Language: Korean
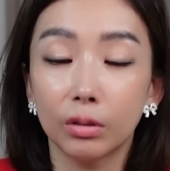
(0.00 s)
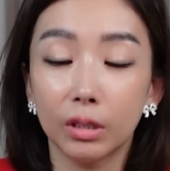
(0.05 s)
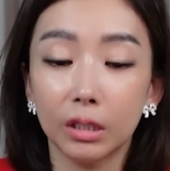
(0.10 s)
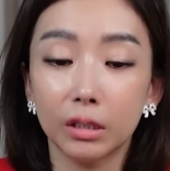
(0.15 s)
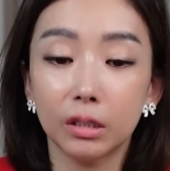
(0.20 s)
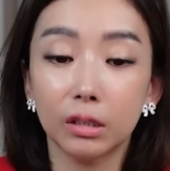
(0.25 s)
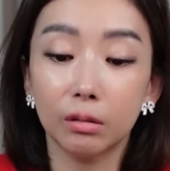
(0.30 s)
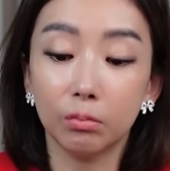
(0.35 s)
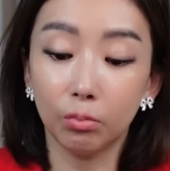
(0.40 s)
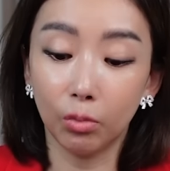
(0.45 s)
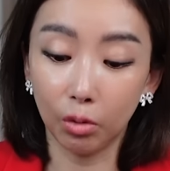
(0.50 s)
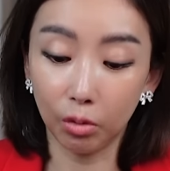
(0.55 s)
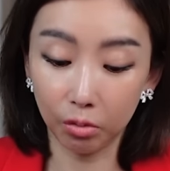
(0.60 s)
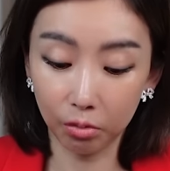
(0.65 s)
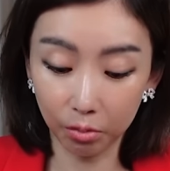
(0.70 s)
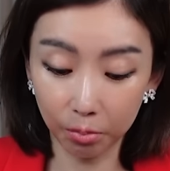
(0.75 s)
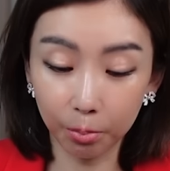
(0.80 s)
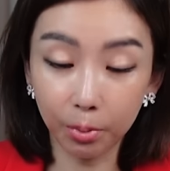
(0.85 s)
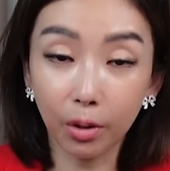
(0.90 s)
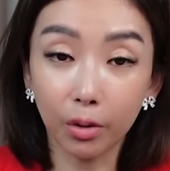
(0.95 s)
사실
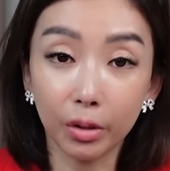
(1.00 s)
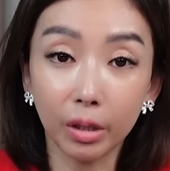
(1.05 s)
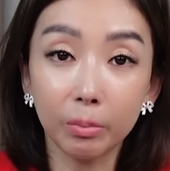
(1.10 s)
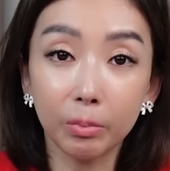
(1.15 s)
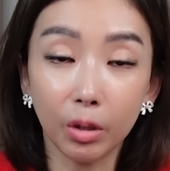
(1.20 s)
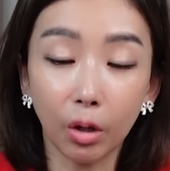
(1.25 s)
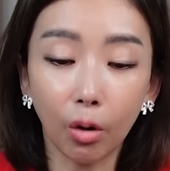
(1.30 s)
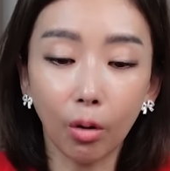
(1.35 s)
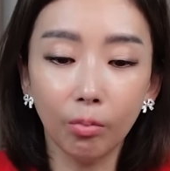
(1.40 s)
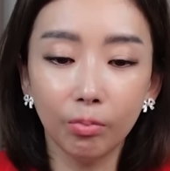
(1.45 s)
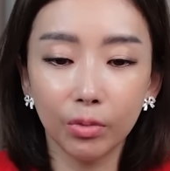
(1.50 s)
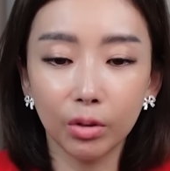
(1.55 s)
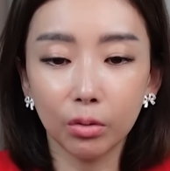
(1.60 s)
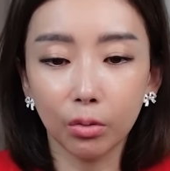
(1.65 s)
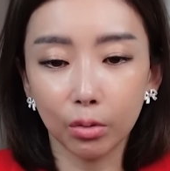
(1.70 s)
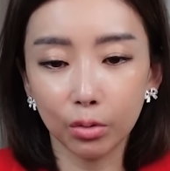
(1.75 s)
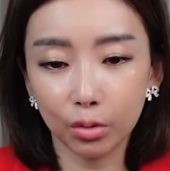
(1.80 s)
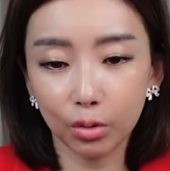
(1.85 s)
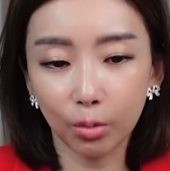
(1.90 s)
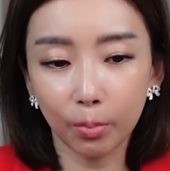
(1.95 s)
뭐 변함이 없는
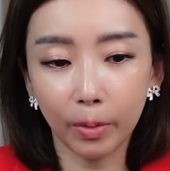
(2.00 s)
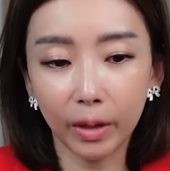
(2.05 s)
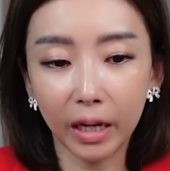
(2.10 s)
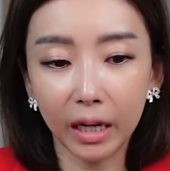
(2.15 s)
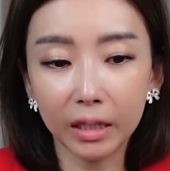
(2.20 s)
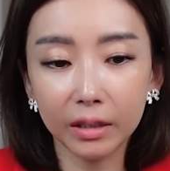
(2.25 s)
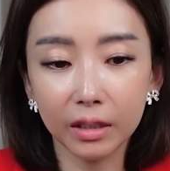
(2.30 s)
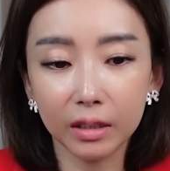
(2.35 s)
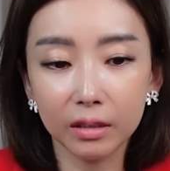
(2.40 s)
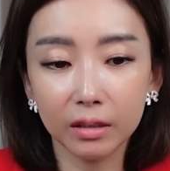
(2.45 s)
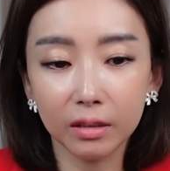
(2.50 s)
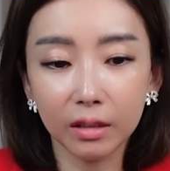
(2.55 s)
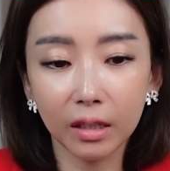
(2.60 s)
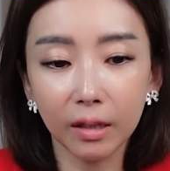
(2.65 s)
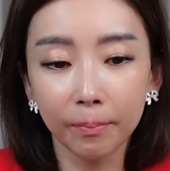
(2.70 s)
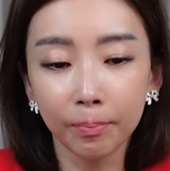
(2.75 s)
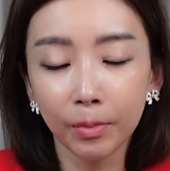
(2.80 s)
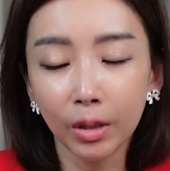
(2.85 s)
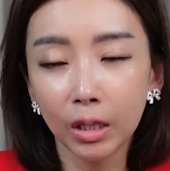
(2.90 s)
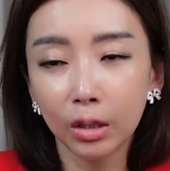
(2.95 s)
것으로 봐야
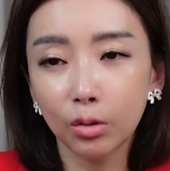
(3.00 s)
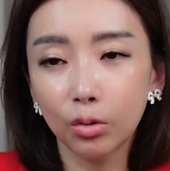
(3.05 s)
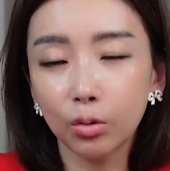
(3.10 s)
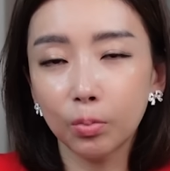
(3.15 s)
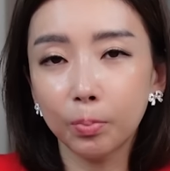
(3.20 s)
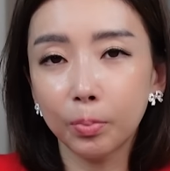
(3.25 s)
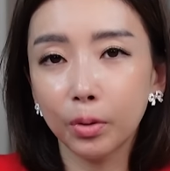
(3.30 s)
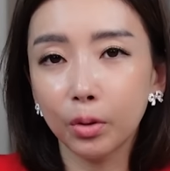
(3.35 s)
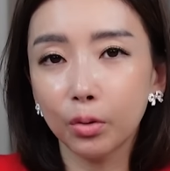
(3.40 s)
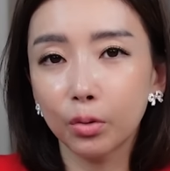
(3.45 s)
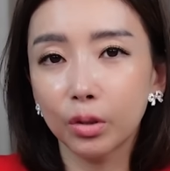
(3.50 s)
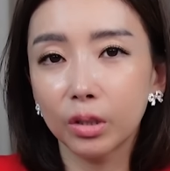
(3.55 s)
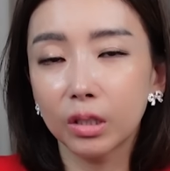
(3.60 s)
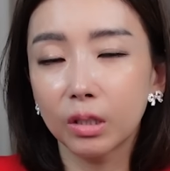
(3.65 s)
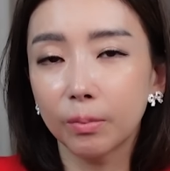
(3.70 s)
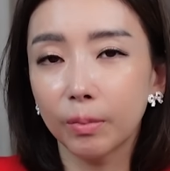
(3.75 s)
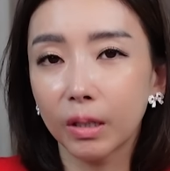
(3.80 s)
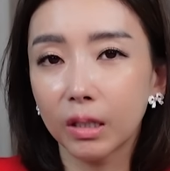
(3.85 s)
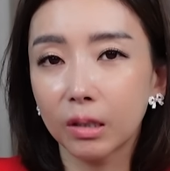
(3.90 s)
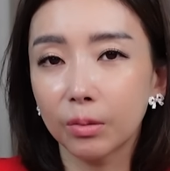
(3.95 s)
되는데 투표율이
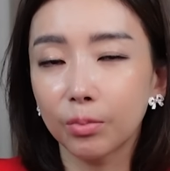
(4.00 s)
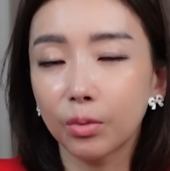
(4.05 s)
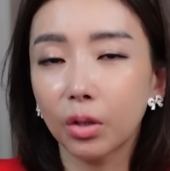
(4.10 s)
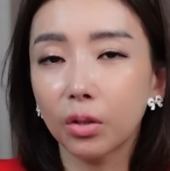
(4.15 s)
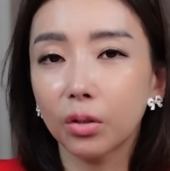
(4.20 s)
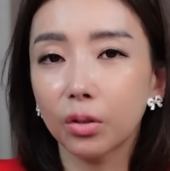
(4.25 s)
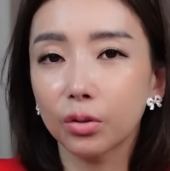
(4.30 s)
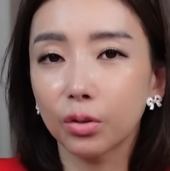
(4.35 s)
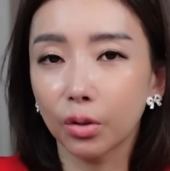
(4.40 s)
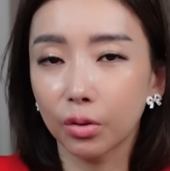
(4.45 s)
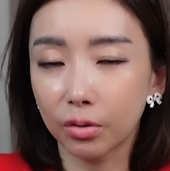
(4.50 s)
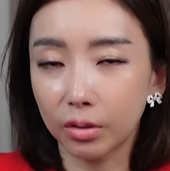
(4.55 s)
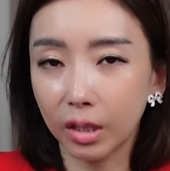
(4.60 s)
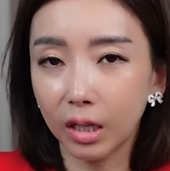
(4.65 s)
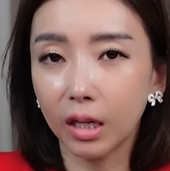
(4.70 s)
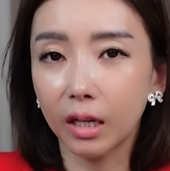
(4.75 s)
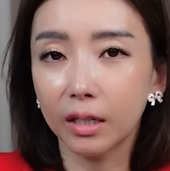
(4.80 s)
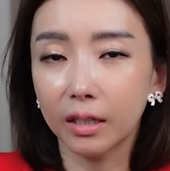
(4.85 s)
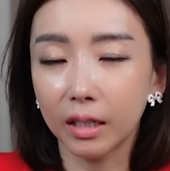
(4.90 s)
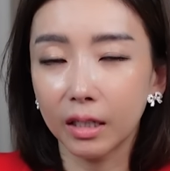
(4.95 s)
그만큼
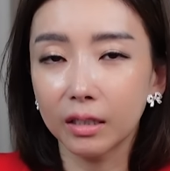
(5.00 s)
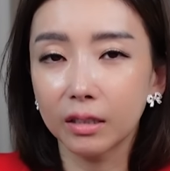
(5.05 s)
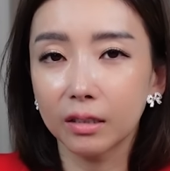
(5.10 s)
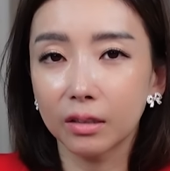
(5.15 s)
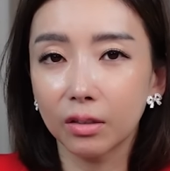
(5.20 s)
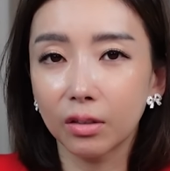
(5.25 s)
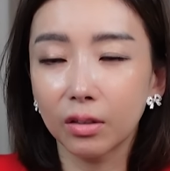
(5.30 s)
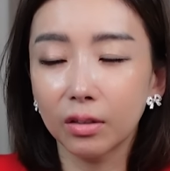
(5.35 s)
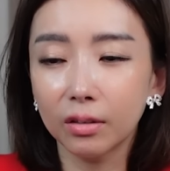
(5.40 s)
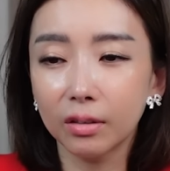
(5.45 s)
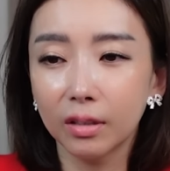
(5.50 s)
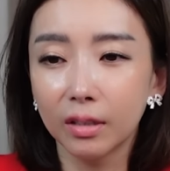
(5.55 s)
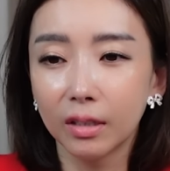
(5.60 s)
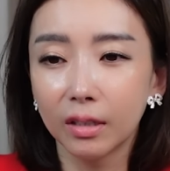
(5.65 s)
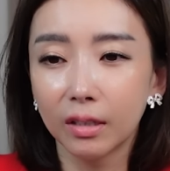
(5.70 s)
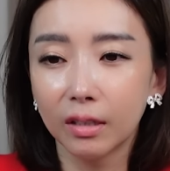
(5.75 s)
떨어졌다라는 건